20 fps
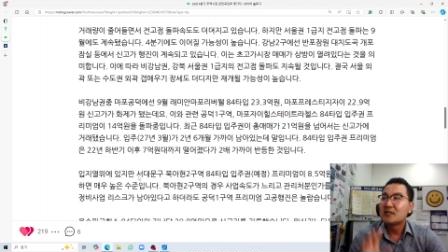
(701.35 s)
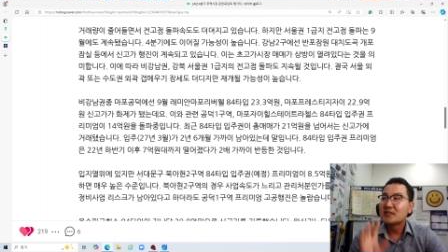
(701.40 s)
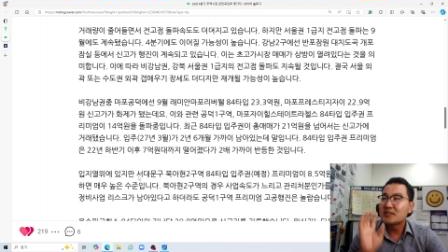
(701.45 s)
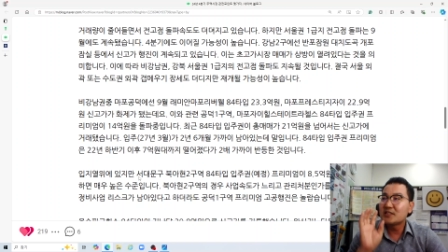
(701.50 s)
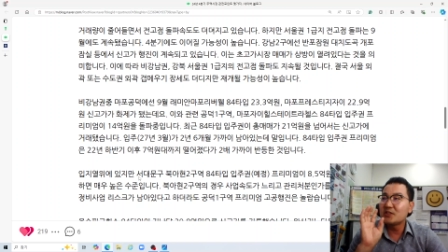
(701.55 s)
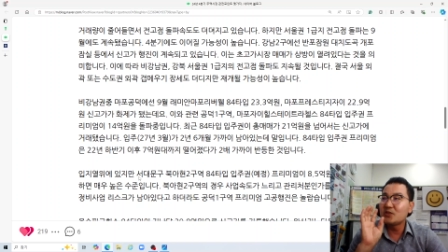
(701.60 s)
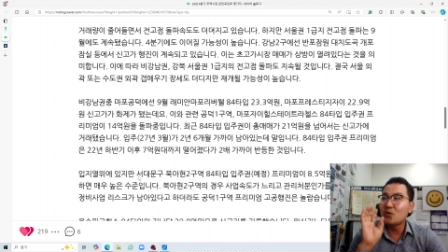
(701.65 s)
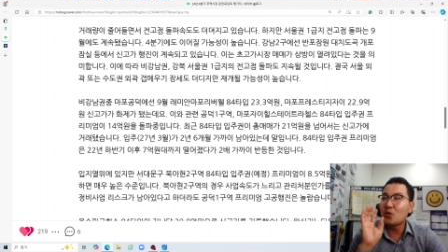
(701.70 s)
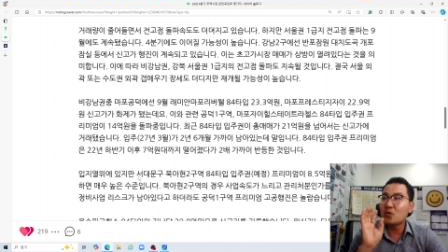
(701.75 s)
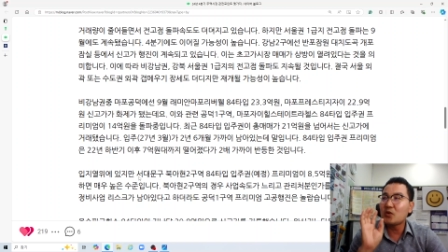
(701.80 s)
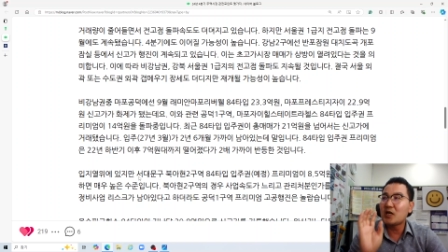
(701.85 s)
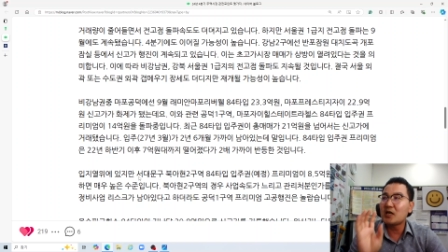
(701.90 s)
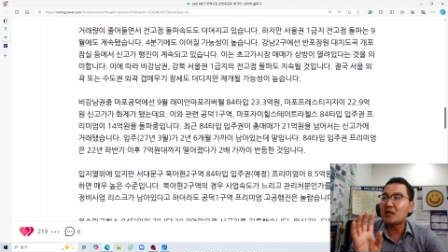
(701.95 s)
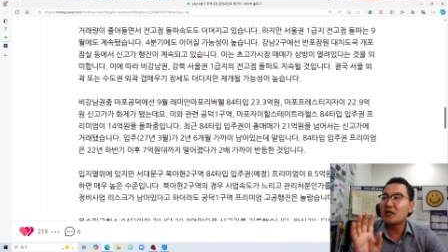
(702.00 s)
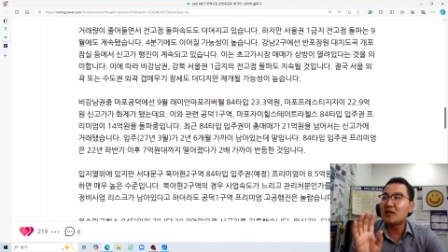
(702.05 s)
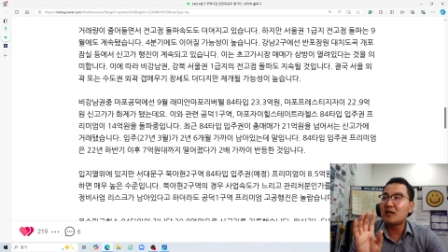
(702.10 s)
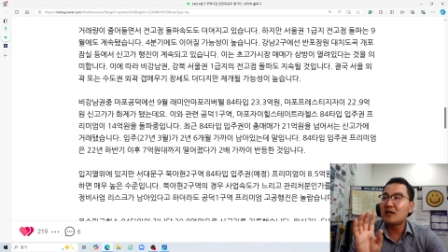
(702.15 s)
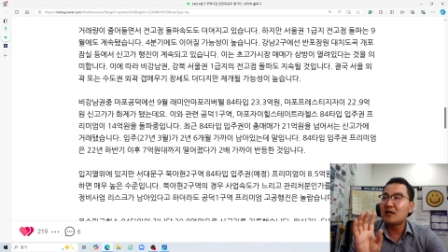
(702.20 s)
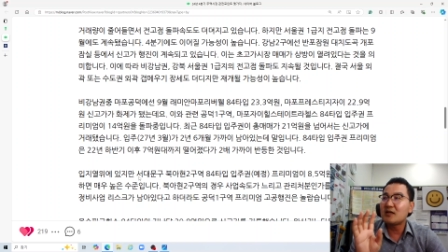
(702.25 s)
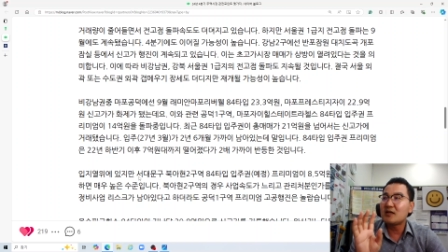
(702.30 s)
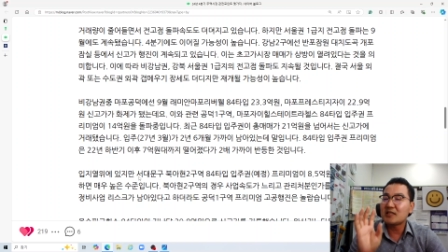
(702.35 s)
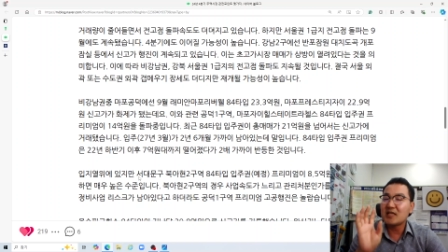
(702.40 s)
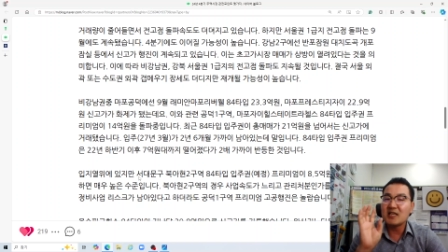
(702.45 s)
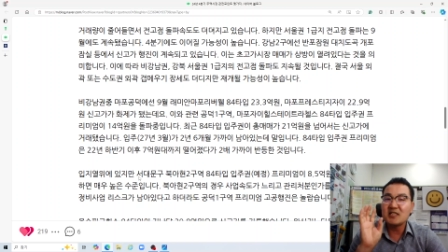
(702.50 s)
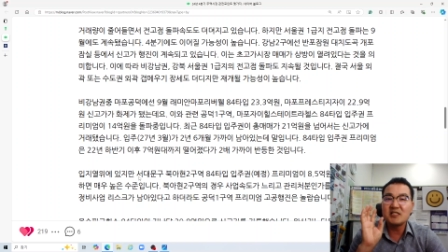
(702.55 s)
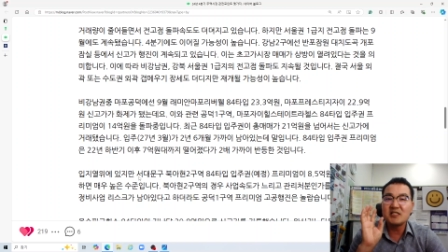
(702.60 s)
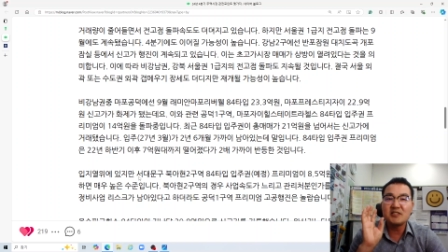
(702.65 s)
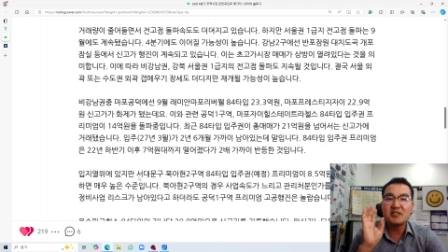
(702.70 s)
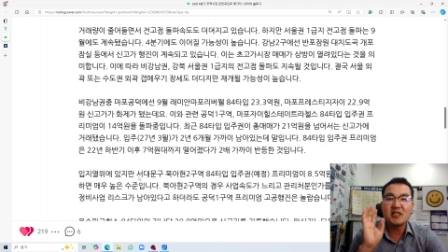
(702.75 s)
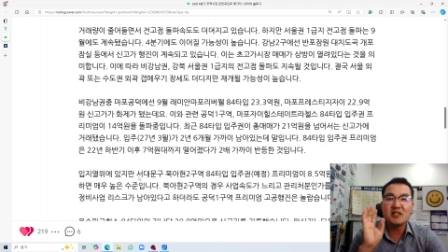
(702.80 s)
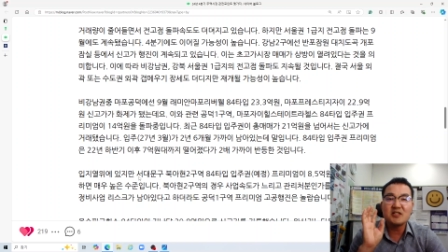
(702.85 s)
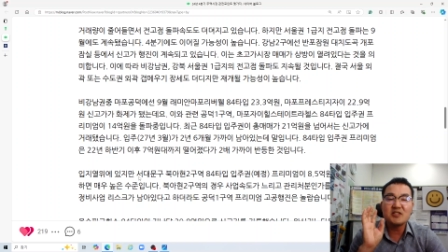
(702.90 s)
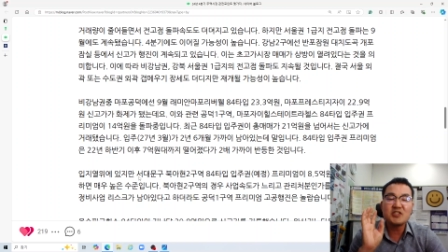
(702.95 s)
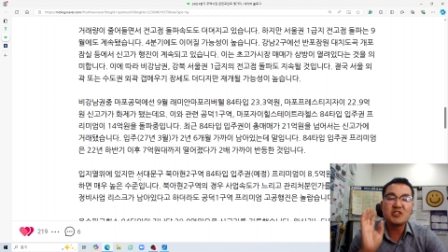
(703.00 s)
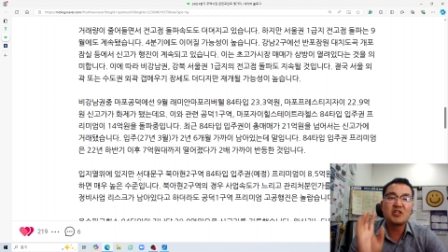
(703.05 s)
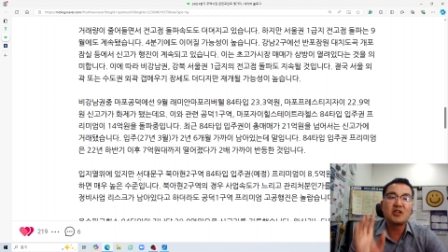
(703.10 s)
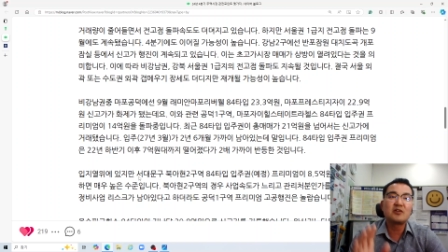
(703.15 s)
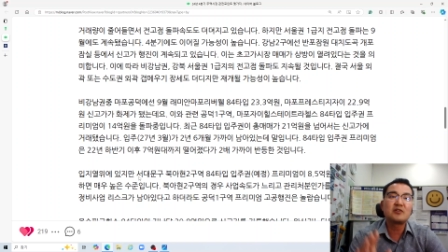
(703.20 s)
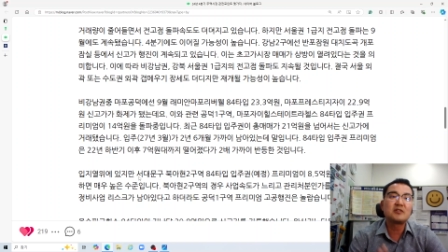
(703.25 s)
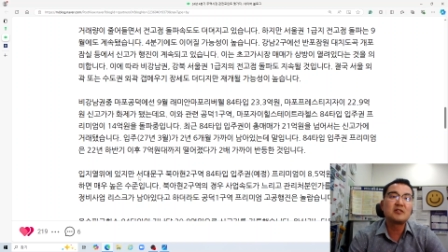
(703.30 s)
신고가가 갱신된
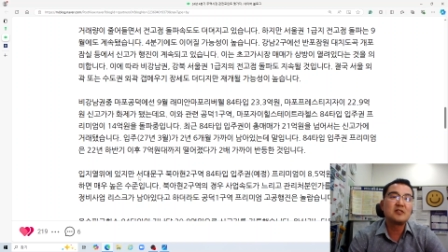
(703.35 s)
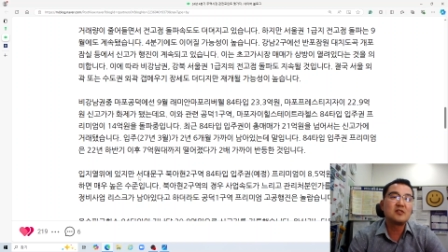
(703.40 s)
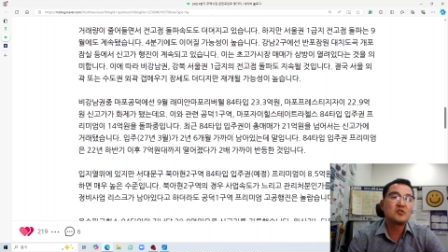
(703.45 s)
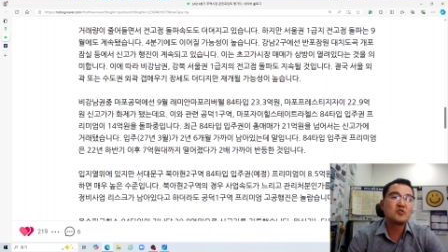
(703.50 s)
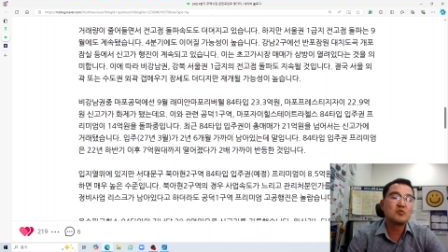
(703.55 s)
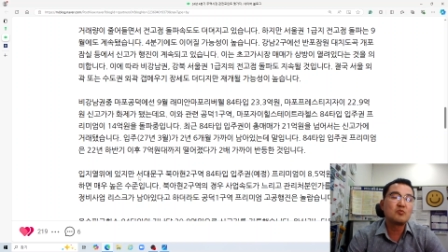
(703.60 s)
지역을